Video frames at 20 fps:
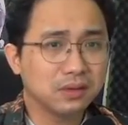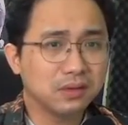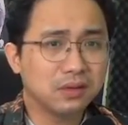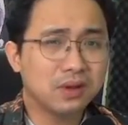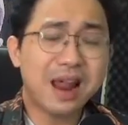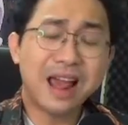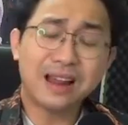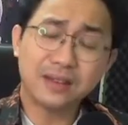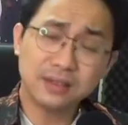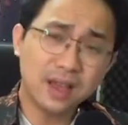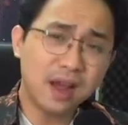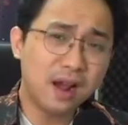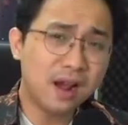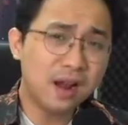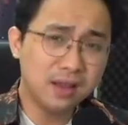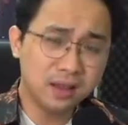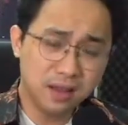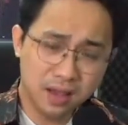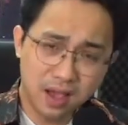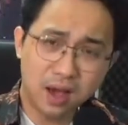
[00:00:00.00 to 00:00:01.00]
Nó đáng sợ
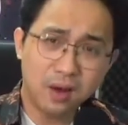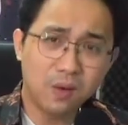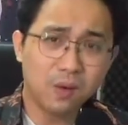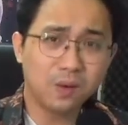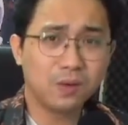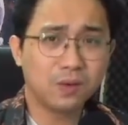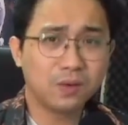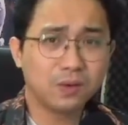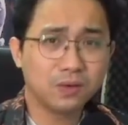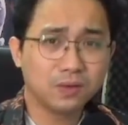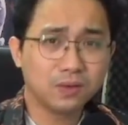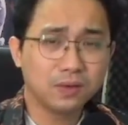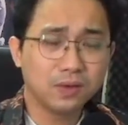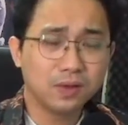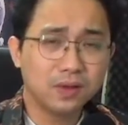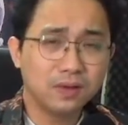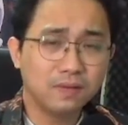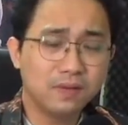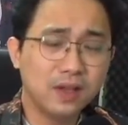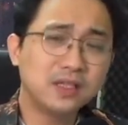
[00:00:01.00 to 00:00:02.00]
hơn nhiều.
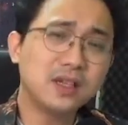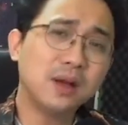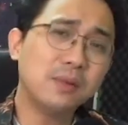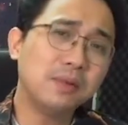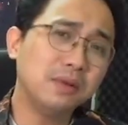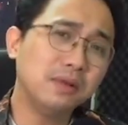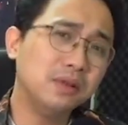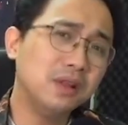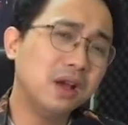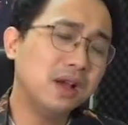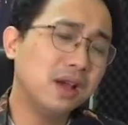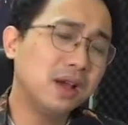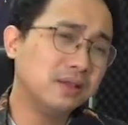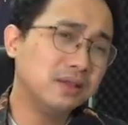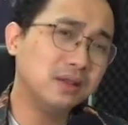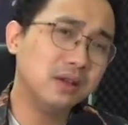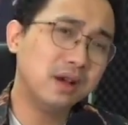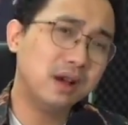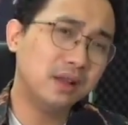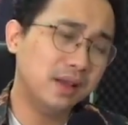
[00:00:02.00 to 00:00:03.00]
Vì trong thời ngày
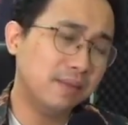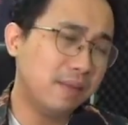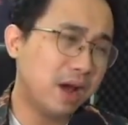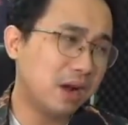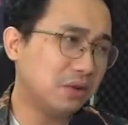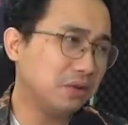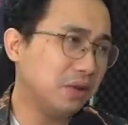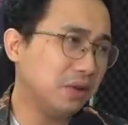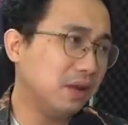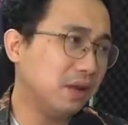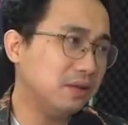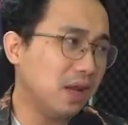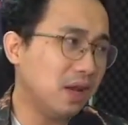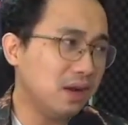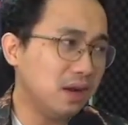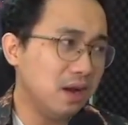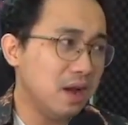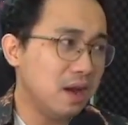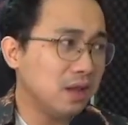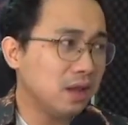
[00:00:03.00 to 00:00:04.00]
xưa thì bạn có thể
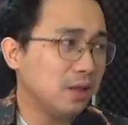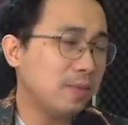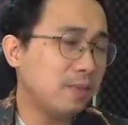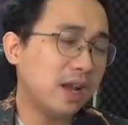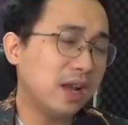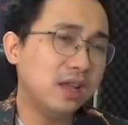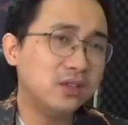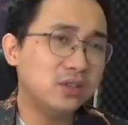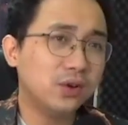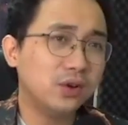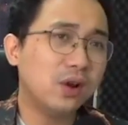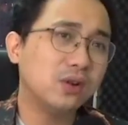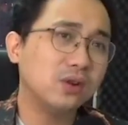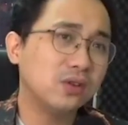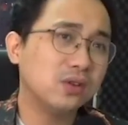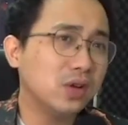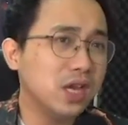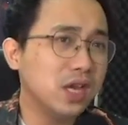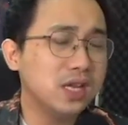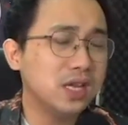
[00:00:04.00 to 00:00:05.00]
giết người rồi bạn đi chỗ nọ
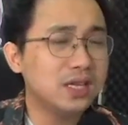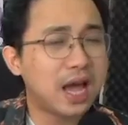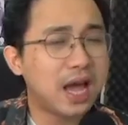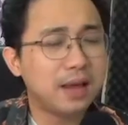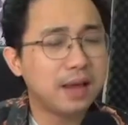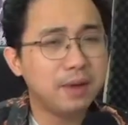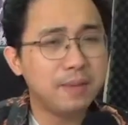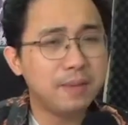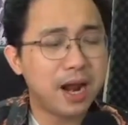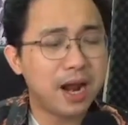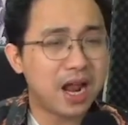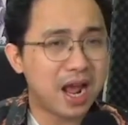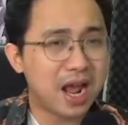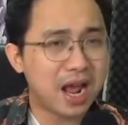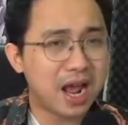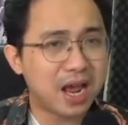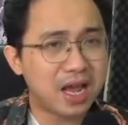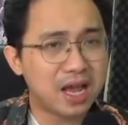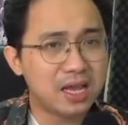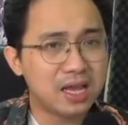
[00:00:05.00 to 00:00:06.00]
chỗ kia chả ai biết bạn là
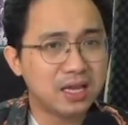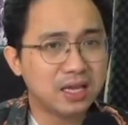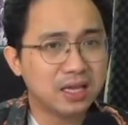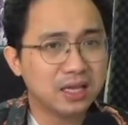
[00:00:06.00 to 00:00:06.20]
ai.